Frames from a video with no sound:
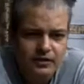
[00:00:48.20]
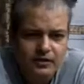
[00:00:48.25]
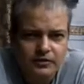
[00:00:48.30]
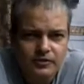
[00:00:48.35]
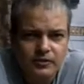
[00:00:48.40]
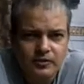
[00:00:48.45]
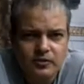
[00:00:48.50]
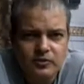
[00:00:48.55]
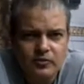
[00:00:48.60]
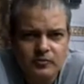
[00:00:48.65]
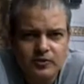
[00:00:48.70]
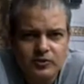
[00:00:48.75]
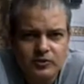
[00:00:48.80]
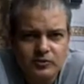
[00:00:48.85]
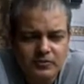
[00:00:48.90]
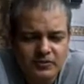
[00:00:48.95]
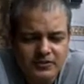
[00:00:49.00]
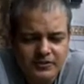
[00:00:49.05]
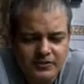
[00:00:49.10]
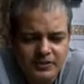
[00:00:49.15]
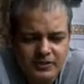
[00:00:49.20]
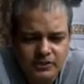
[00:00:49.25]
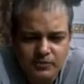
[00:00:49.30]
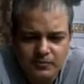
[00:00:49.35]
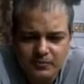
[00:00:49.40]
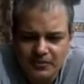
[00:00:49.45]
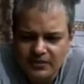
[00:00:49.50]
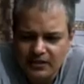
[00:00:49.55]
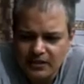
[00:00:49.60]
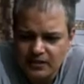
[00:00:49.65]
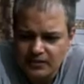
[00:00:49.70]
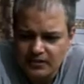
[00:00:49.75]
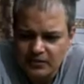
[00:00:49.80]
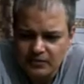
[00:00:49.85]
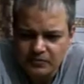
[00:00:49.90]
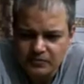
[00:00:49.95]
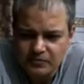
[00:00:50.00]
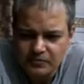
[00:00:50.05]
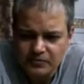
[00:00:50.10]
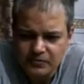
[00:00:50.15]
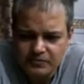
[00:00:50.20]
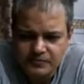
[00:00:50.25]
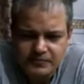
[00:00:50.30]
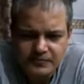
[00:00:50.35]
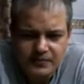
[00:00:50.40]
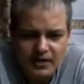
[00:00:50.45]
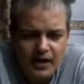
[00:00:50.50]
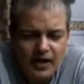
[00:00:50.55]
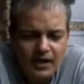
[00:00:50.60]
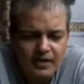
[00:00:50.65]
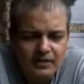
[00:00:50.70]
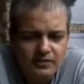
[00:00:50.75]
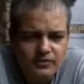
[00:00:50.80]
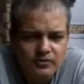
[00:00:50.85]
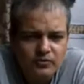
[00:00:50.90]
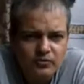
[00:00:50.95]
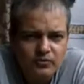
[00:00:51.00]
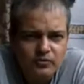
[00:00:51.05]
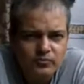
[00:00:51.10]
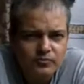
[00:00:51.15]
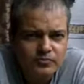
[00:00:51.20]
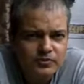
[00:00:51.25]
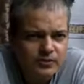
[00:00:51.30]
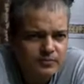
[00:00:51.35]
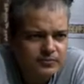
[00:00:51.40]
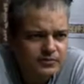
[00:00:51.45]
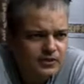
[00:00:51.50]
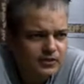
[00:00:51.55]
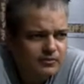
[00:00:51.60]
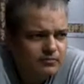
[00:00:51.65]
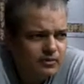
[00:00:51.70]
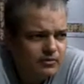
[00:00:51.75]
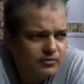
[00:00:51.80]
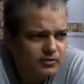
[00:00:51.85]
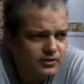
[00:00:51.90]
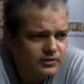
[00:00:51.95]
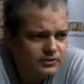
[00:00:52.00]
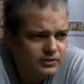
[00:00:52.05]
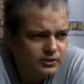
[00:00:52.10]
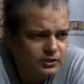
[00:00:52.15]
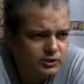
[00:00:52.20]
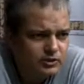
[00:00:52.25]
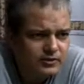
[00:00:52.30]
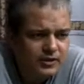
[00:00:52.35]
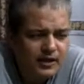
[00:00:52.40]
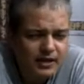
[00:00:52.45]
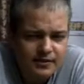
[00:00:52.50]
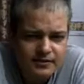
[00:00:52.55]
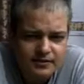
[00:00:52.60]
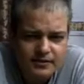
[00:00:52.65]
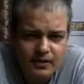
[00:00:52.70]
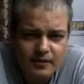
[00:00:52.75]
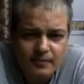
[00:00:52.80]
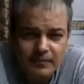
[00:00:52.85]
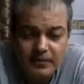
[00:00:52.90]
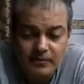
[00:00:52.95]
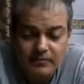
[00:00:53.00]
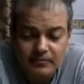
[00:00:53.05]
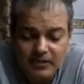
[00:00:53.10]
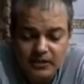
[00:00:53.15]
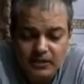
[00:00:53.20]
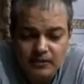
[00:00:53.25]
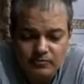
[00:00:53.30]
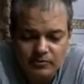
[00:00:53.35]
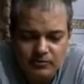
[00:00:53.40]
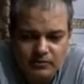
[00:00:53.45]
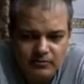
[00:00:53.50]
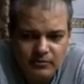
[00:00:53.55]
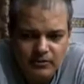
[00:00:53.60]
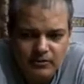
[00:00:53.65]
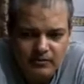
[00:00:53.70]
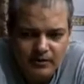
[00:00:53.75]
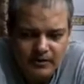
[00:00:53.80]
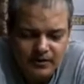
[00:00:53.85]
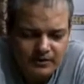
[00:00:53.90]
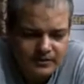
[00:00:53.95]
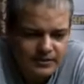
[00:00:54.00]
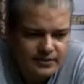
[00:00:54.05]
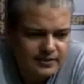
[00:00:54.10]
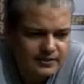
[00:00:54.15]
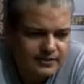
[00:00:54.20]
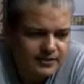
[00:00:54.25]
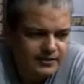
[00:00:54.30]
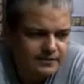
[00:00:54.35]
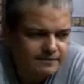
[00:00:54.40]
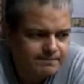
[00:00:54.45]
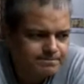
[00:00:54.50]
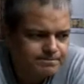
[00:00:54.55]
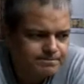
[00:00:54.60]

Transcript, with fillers: देखो मैं तुम्हें सच बताता हूँ आनंद को तुम तभी अनुभव कर सकते हो ये आनंद का पहले मतलब तो समझ लो आनंद है क्या